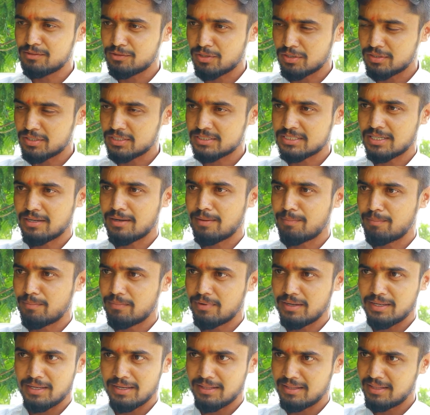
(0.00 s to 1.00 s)
దురదృష్ట
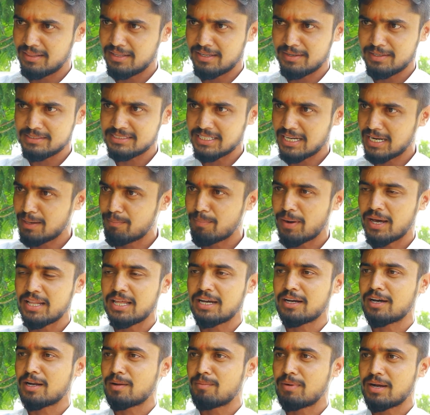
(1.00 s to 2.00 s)
ఏంటంటే చాలా
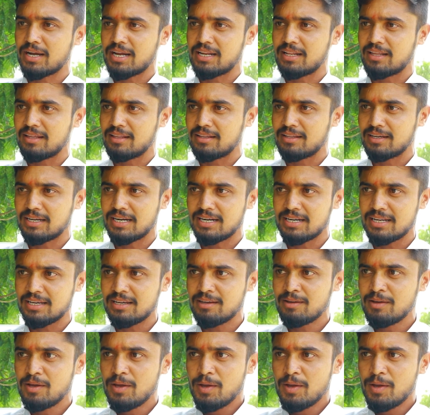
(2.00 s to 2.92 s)
బాధాకరం ఆగదు ఎందుకంటే